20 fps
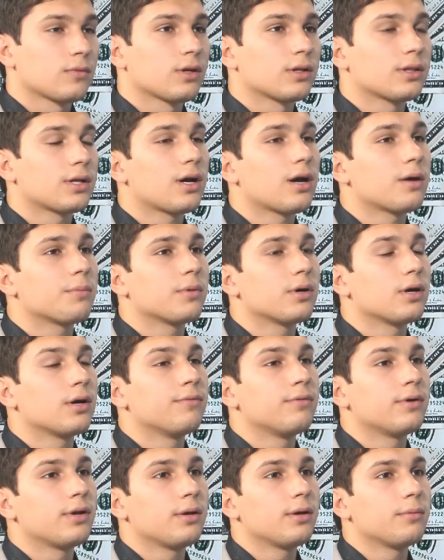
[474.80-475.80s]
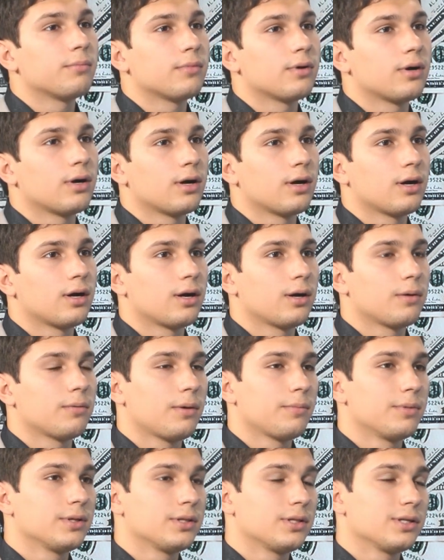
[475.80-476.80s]
Так как мы говорим а,
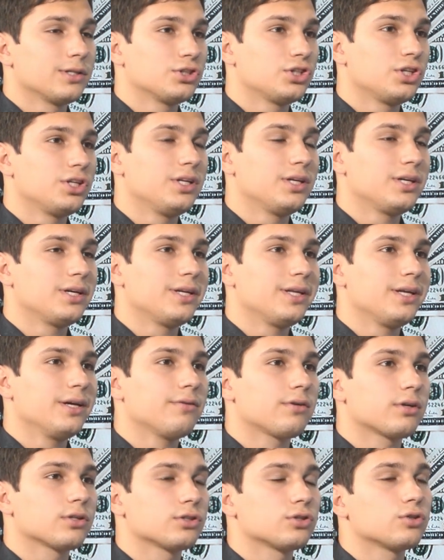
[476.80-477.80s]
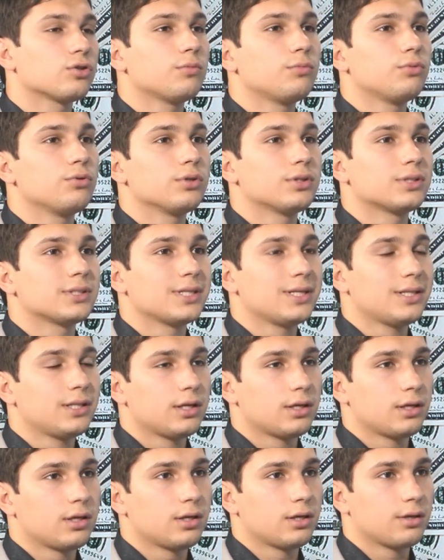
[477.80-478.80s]
об отношении к евро, что будет с
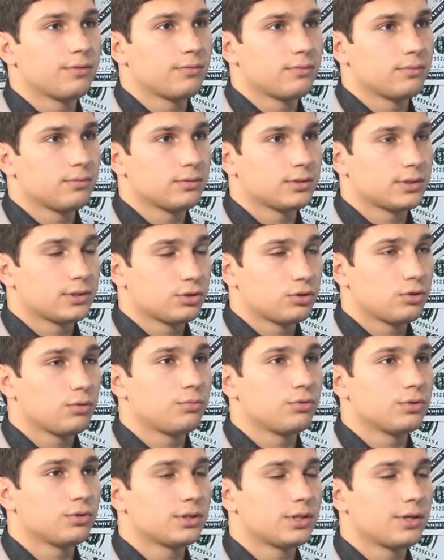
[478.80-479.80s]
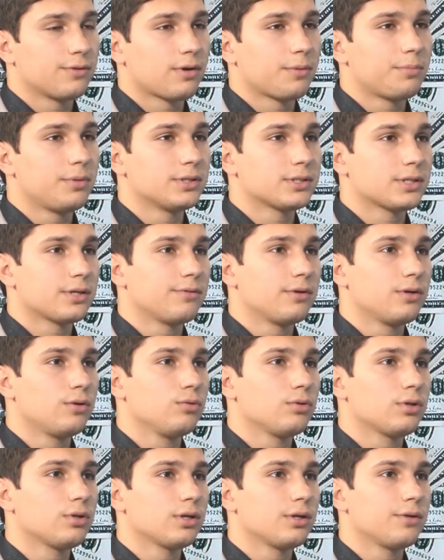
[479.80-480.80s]
этой, что будет с европейской
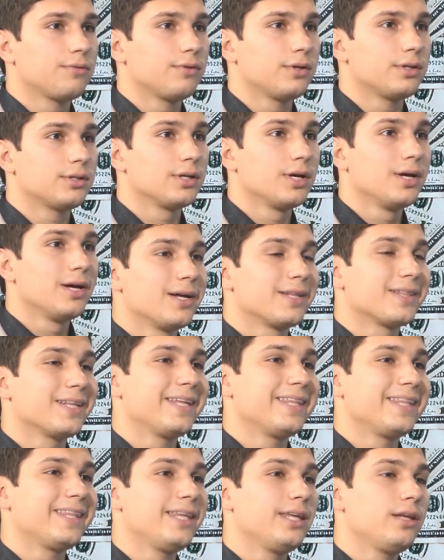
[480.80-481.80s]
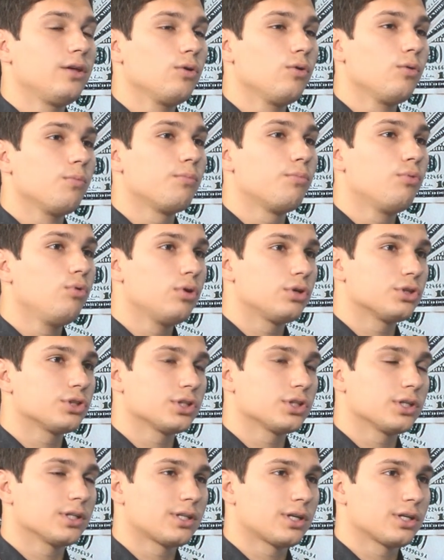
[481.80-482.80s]
валютой, ведь на нее
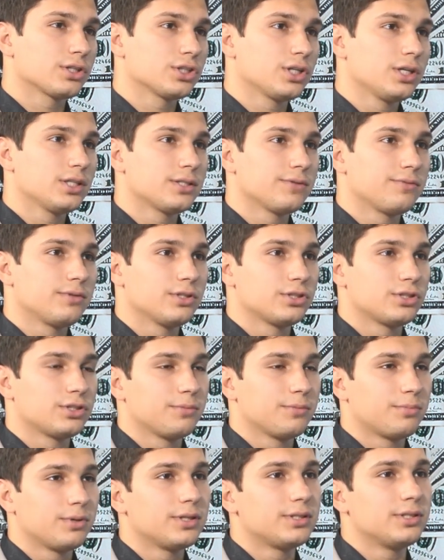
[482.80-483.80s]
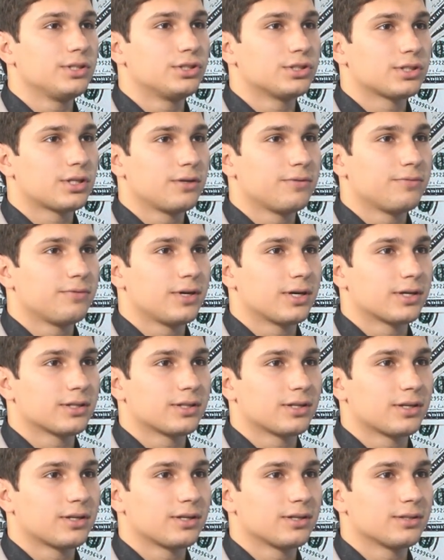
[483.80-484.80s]
больше отражаются внешнеполитические
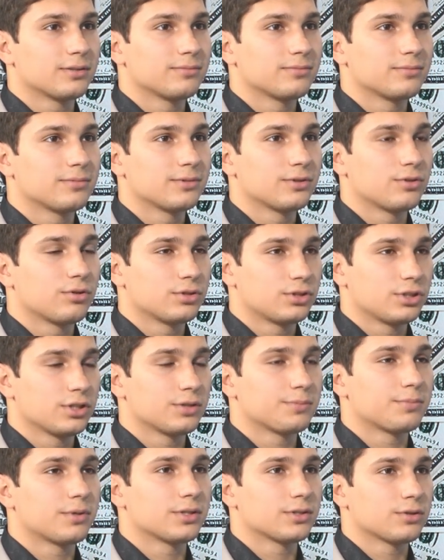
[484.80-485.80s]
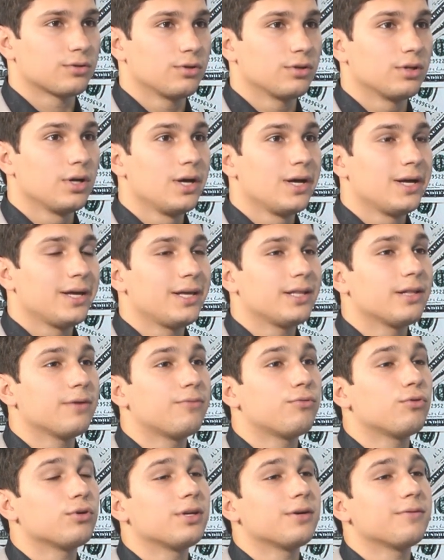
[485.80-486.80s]
факторы. Безусловно. безусловно. И на
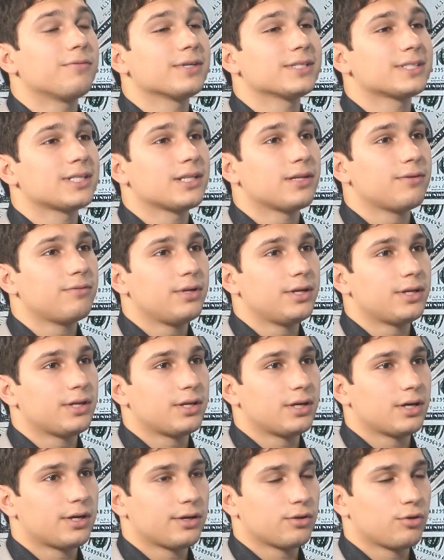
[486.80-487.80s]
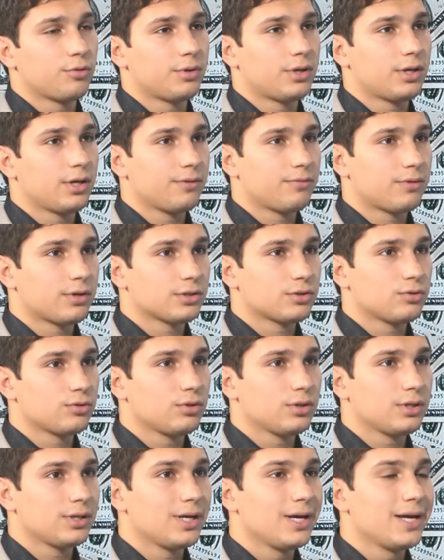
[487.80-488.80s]
фоне восстановления экономики
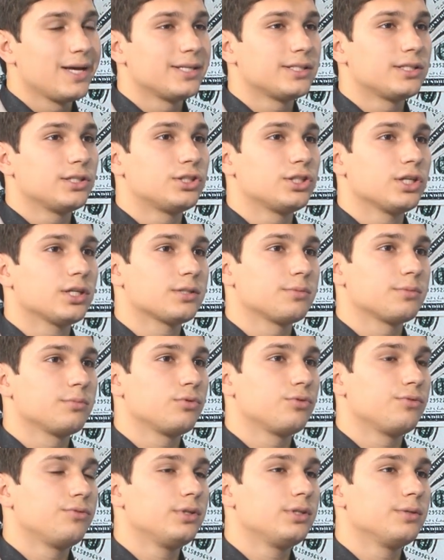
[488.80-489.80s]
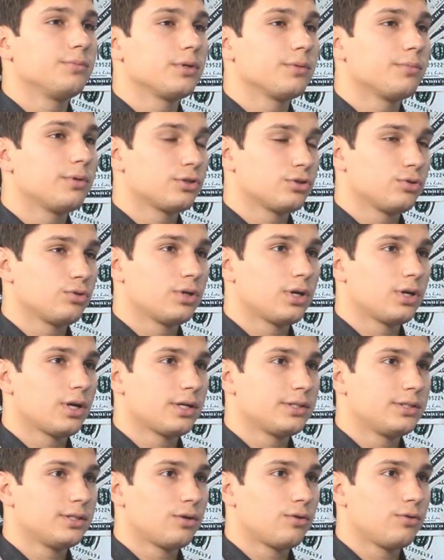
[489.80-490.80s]
еврозоны сейчас мы увидим небольшую
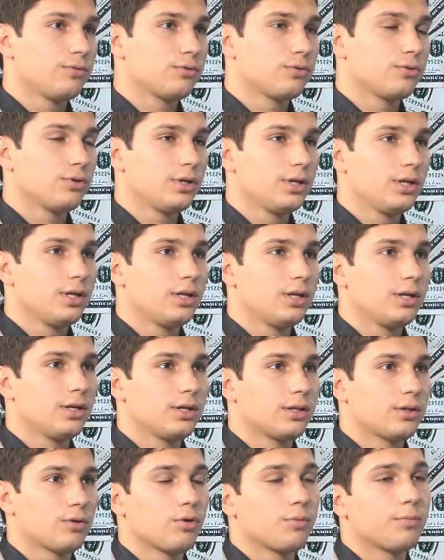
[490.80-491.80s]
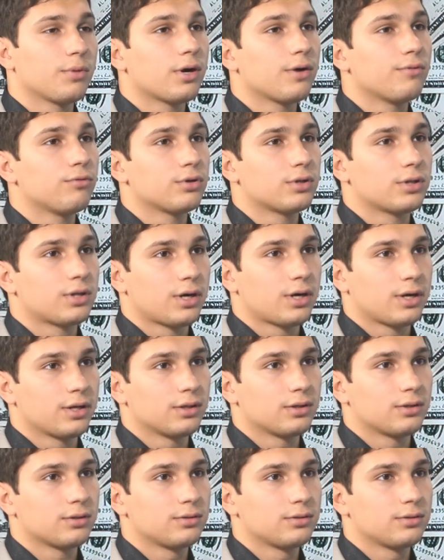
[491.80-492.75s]
корректировку или такой боковой тренд.